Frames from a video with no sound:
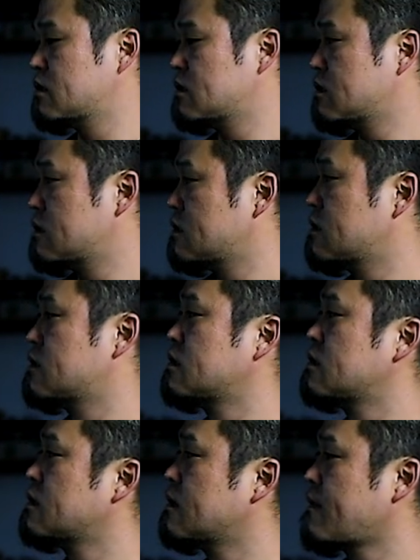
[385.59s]
コンセプト
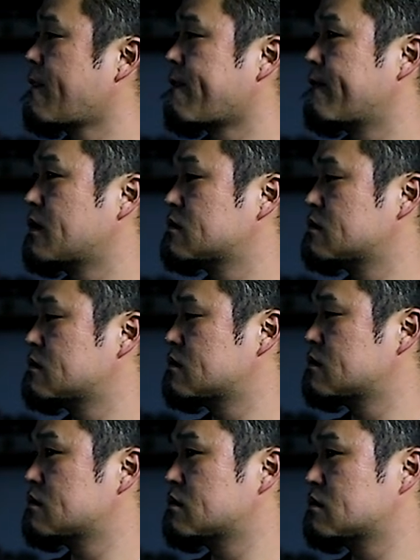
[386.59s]
的なもの
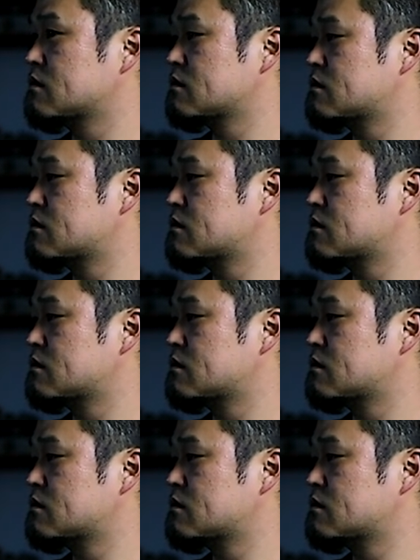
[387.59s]
だったりとか。